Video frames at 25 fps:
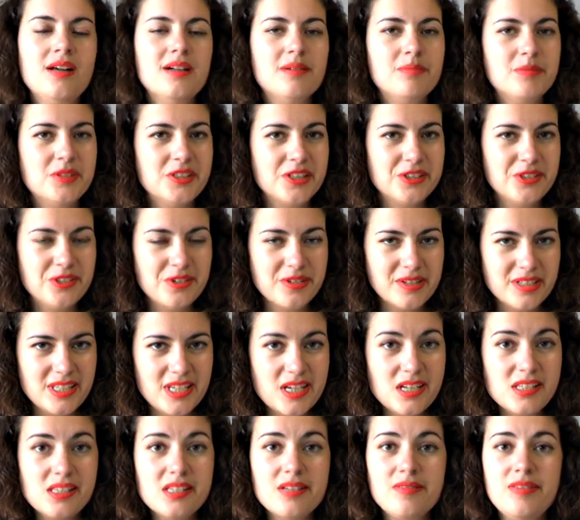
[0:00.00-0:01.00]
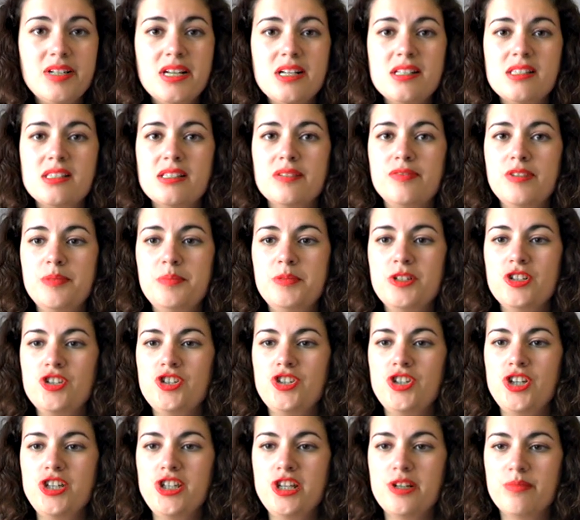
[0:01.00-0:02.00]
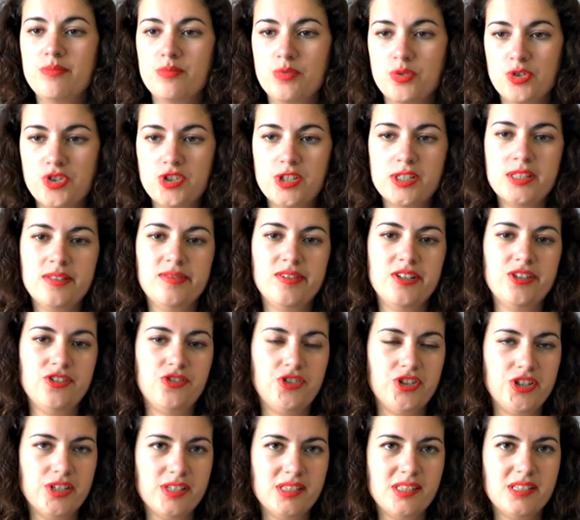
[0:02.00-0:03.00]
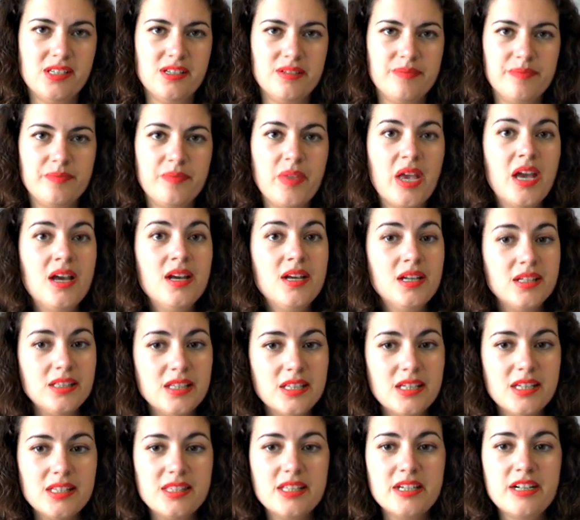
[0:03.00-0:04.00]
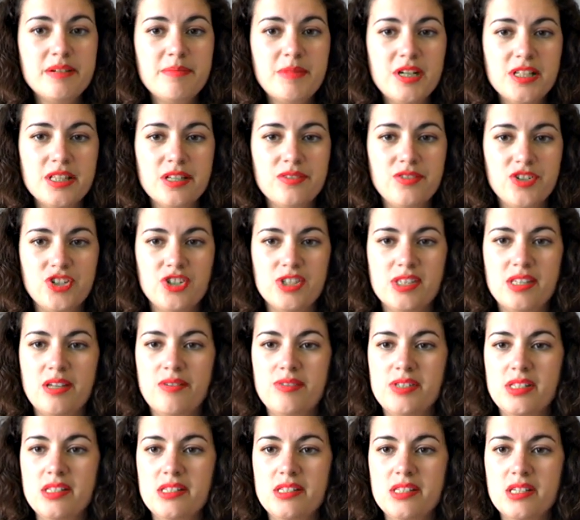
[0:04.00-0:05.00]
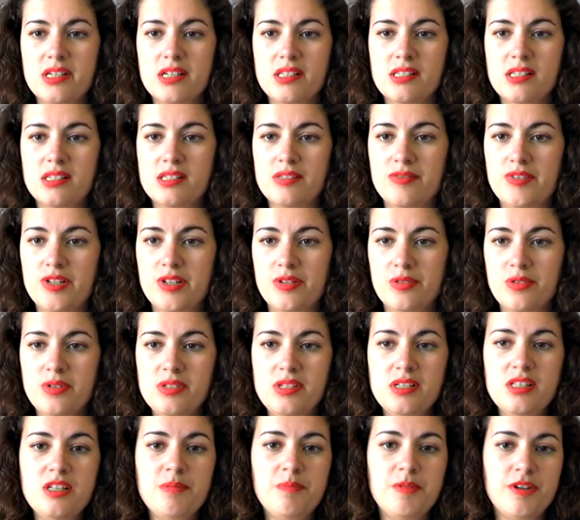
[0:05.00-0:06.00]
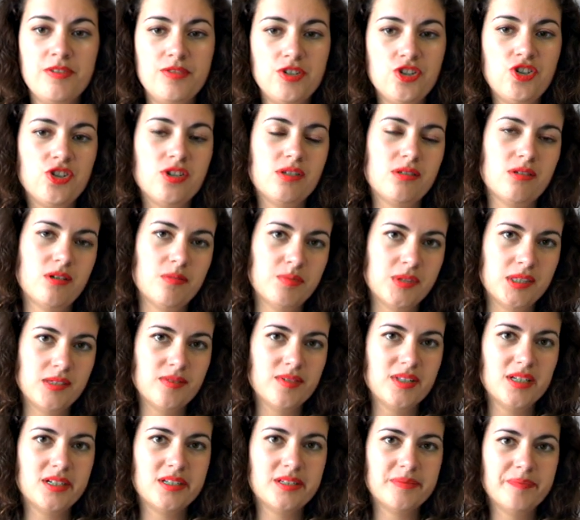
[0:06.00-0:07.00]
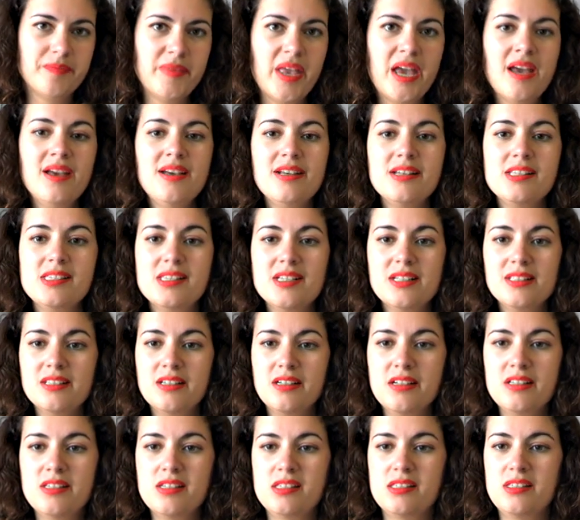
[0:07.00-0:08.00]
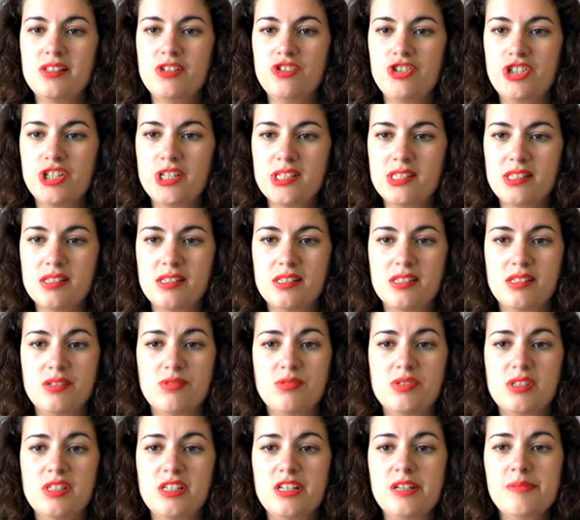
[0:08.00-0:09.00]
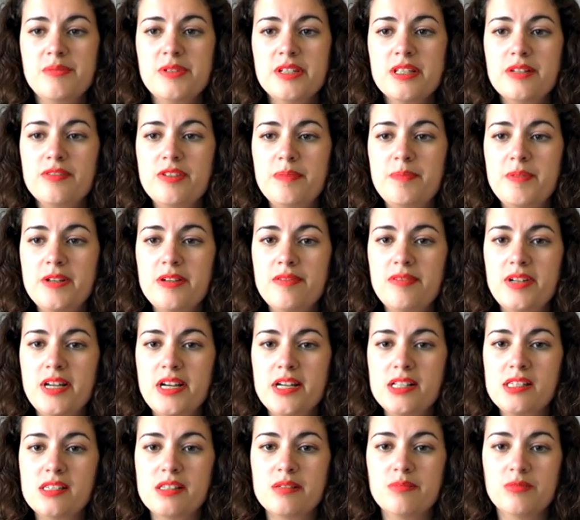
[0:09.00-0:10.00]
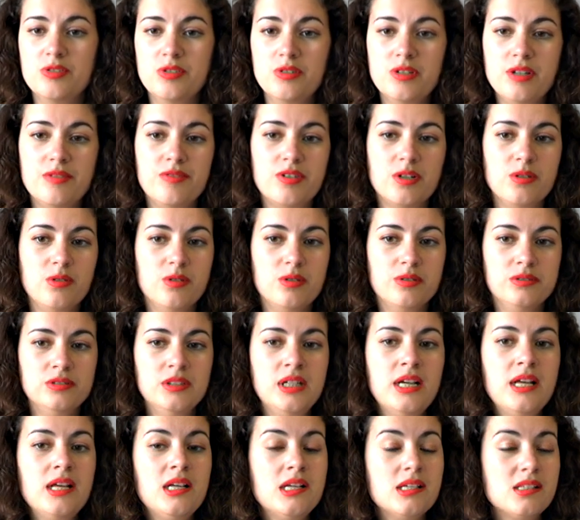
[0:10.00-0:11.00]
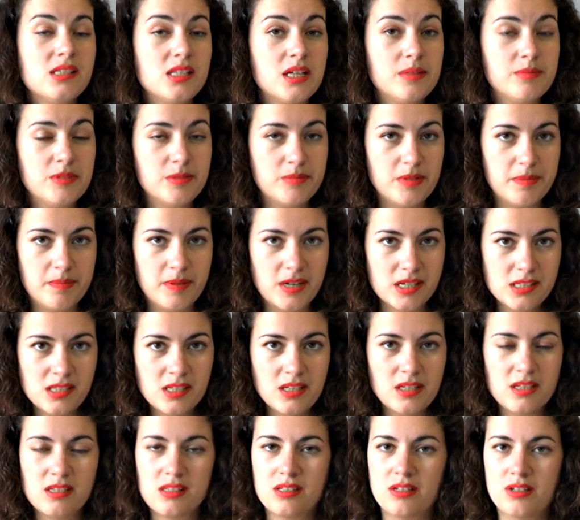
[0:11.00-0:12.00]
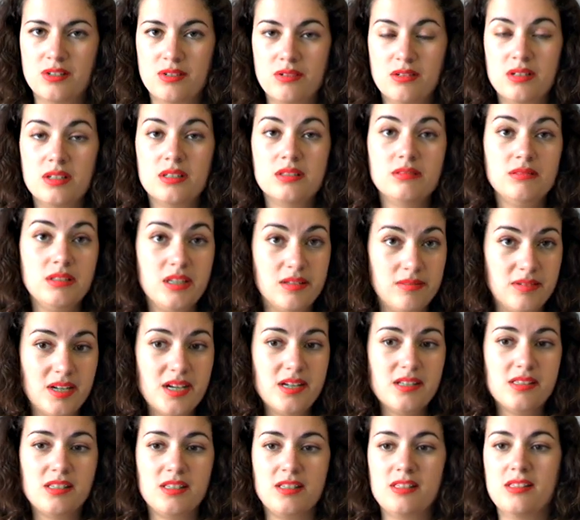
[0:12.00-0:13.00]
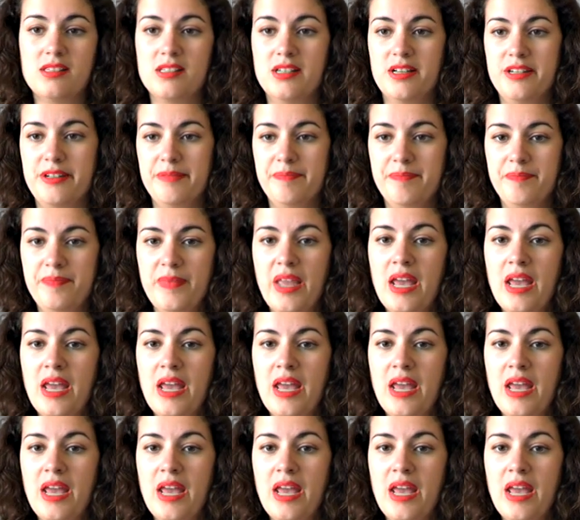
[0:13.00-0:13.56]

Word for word: Молодой князь является воплощением мужества и чести. Никита Романович ставит интересы своей родины превыше собственных. Из-за открытости и честности у Серебряного появляется много врагов, самым опасных из которых является царь.